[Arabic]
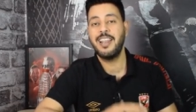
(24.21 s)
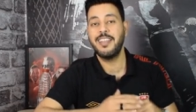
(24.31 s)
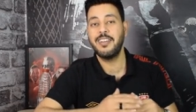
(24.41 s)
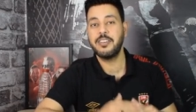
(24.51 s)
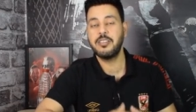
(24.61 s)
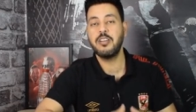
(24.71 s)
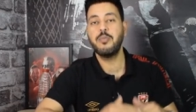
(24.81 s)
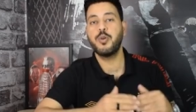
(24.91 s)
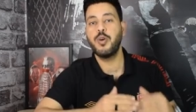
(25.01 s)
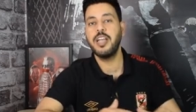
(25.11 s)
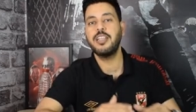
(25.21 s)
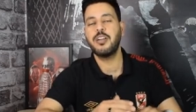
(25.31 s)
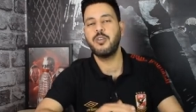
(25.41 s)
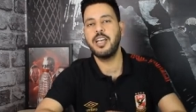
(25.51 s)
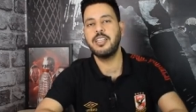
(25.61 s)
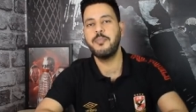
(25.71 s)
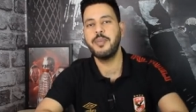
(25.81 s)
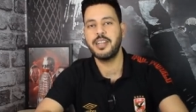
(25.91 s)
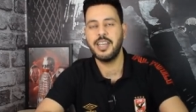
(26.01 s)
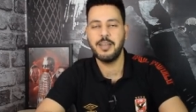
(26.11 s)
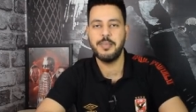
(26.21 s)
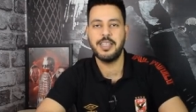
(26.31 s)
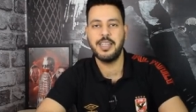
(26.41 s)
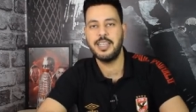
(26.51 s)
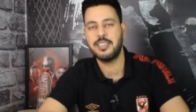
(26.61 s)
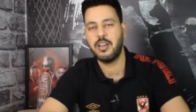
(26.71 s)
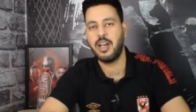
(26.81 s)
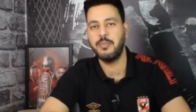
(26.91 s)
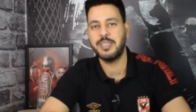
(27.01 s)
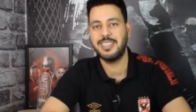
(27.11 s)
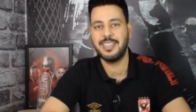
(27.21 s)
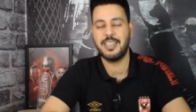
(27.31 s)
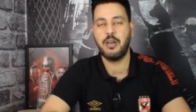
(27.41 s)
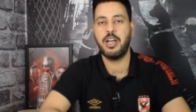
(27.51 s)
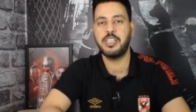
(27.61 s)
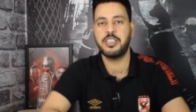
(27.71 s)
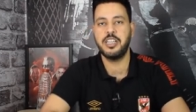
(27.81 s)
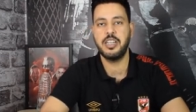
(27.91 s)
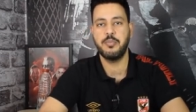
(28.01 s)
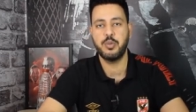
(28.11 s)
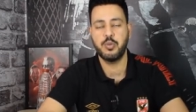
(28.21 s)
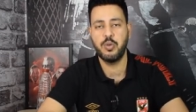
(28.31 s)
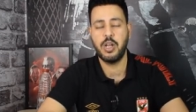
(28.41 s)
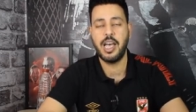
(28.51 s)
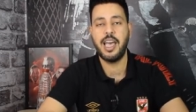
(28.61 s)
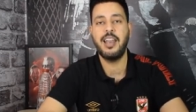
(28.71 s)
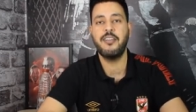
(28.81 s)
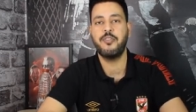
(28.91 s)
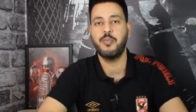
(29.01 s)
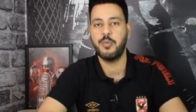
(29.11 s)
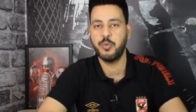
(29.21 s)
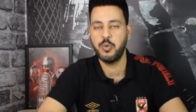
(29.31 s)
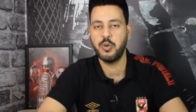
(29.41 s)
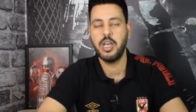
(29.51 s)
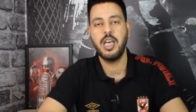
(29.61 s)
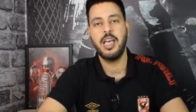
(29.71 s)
لنقترب رويدا رويدا من ريال مدريد صاحب ال 26 بطوله الف مبروك